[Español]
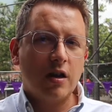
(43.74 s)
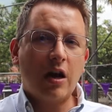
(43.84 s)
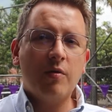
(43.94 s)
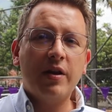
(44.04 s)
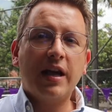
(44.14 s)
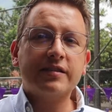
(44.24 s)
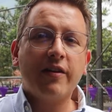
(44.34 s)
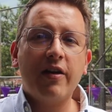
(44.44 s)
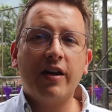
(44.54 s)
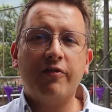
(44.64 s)
La comunidad
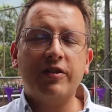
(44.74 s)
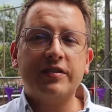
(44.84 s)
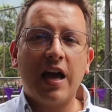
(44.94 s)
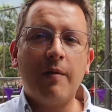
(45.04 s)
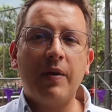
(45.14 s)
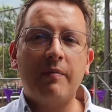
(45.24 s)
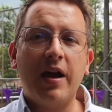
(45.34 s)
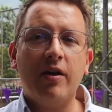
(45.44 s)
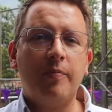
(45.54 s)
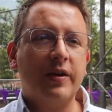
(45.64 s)
se ve beneficiada
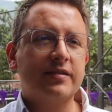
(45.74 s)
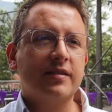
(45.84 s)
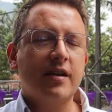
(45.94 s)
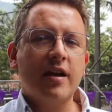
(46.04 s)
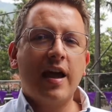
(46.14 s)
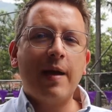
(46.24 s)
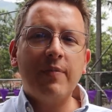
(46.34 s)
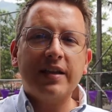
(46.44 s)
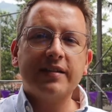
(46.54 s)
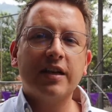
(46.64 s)
primero pues
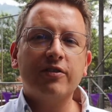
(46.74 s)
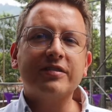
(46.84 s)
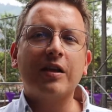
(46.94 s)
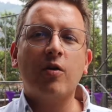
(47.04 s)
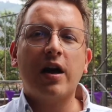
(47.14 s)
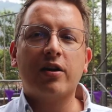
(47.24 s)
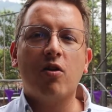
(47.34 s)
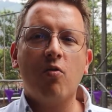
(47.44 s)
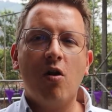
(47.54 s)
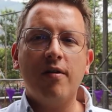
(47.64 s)
embelleciendo este lugar
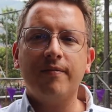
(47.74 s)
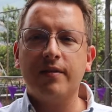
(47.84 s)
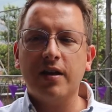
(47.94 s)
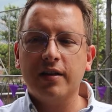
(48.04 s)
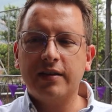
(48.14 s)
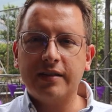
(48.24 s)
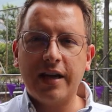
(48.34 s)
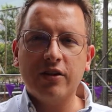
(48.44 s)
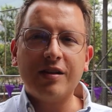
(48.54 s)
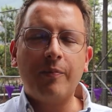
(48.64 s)
con WOM, de
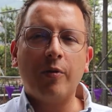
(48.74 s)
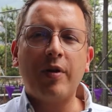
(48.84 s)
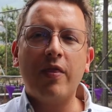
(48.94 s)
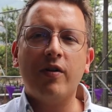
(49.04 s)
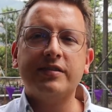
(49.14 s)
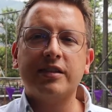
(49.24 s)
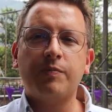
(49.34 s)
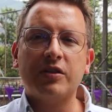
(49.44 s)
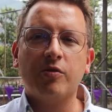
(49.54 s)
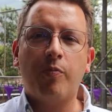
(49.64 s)
seguirnos apropiando de este
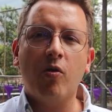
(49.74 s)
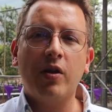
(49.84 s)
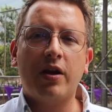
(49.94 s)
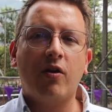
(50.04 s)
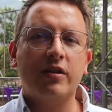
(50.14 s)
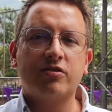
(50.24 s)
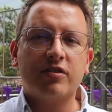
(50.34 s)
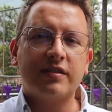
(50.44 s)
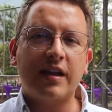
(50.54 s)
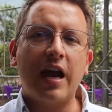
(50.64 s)
espacio público, de esos
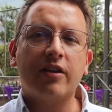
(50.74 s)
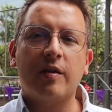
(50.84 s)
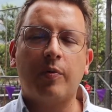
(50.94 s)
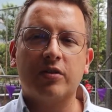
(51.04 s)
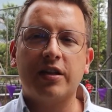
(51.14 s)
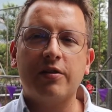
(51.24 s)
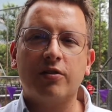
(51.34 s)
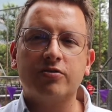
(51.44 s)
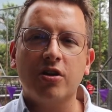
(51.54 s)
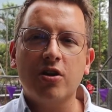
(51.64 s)
escenarios
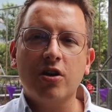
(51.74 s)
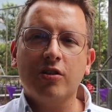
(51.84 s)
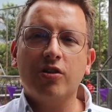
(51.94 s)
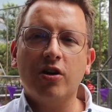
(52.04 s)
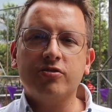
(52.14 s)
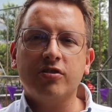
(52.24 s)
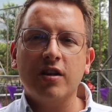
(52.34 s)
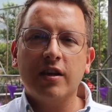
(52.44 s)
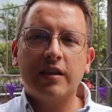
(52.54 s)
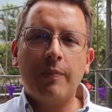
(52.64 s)
deportivos. Dos,
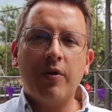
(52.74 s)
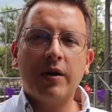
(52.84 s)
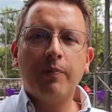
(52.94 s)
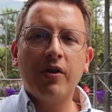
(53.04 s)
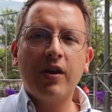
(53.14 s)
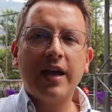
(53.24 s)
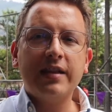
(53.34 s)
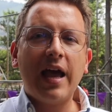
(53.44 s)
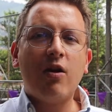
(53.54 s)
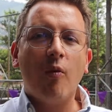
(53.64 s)
de poder poner una
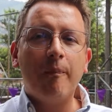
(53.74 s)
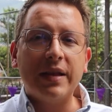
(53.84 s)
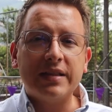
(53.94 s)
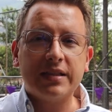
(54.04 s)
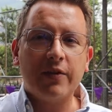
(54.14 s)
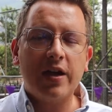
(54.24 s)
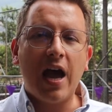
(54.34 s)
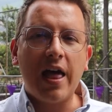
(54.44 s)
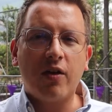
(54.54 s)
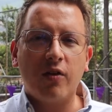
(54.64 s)
agenda de
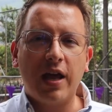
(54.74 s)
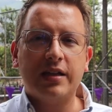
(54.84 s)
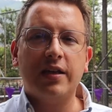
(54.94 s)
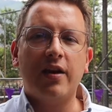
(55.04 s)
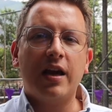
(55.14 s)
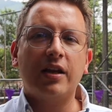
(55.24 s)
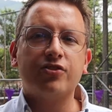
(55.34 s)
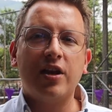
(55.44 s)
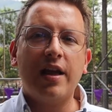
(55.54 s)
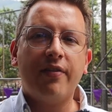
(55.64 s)
competitividad, de conectividad en la
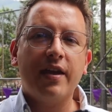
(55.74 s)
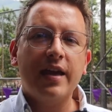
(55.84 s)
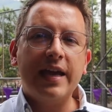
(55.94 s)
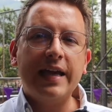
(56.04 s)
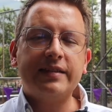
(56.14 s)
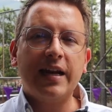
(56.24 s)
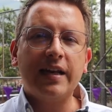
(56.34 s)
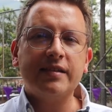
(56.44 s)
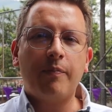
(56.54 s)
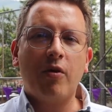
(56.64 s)
ciudad. Y
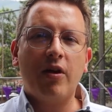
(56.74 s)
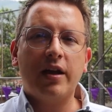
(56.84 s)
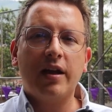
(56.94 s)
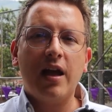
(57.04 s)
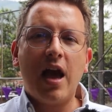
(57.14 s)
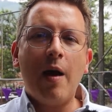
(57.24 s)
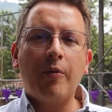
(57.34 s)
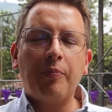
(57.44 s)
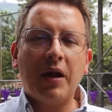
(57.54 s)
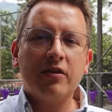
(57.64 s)
tres, de poder
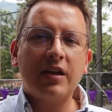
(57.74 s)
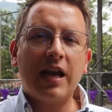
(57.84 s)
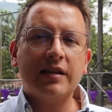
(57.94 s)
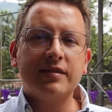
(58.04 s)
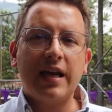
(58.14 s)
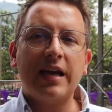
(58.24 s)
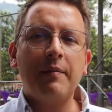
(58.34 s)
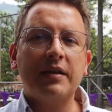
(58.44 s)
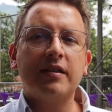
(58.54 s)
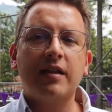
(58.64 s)
apropiarnos de las
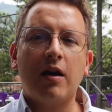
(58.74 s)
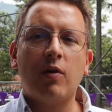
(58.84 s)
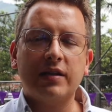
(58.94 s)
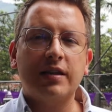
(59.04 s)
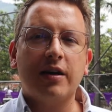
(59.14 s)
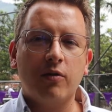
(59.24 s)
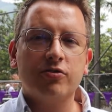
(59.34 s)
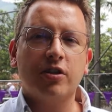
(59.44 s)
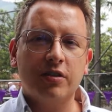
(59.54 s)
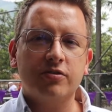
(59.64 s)
herramientas de la cuarta
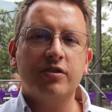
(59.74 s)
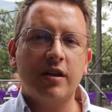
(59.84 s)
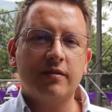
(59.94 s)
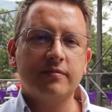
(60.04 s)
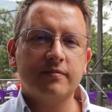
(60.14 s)
revolución industrial.